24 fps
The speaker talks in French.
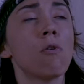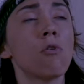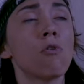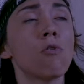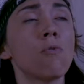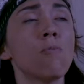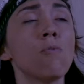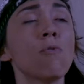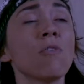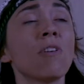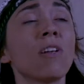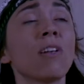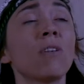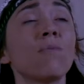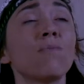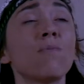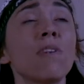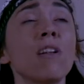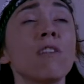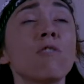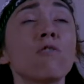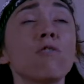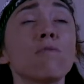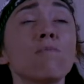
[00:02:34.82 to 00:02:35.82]
je me
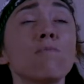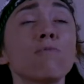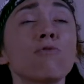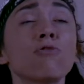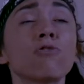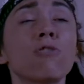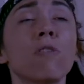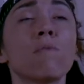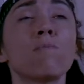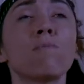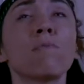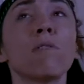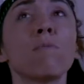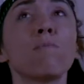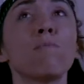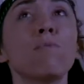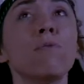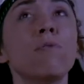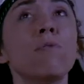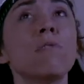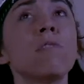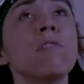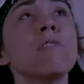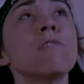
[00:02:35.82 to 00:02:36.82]
réveille de mon
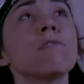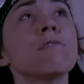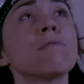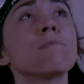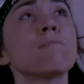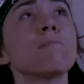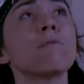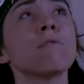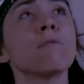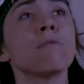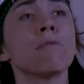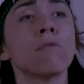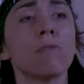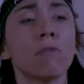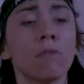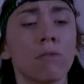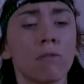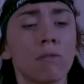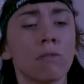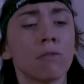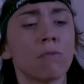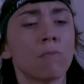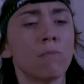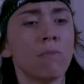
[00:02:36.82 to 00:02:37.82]
somnambulisme.
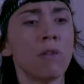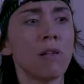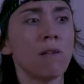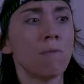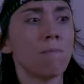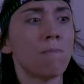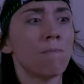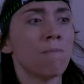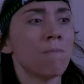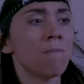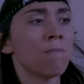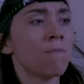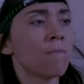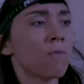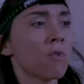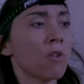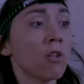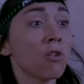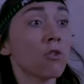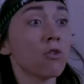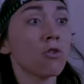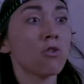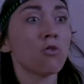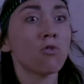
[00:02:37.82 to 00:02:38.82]
Mais
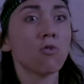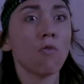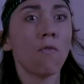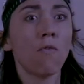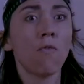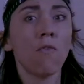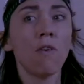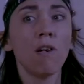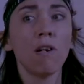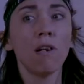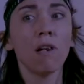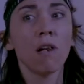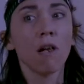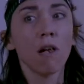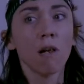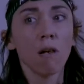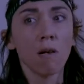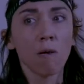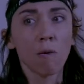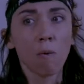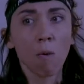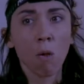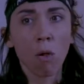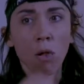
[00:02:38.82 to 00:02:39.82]
qu'est-ce que je fais
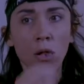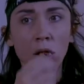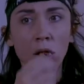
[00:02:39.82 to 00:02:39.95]
là